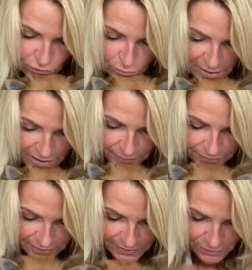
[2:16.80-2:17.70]
te mets
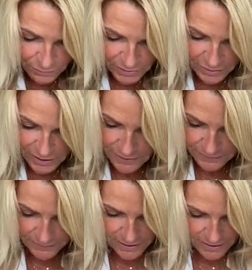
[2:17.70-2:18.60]
dans mes bras
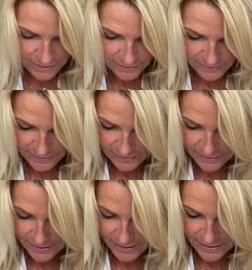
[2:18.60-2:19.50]
Voilà.
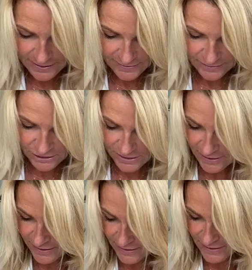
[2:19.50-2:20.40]
Allez,
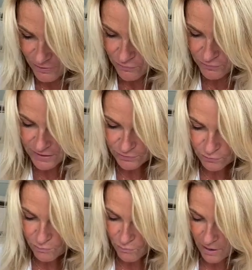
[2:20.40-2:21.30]
il s'est levé
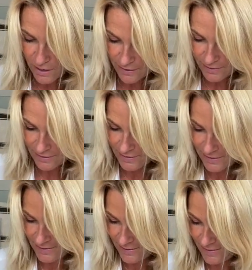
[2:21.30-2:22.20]
sur moi.
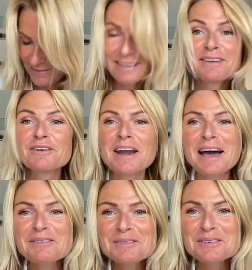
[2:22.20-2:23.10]
Et voilà,
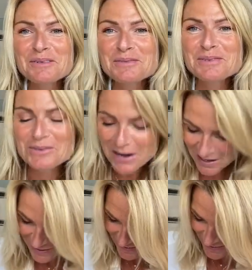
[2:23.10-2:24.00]
on va
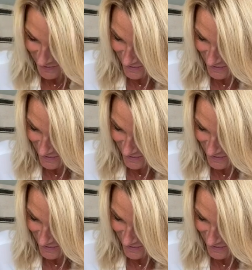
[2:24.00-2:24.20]
pouvoir, euh,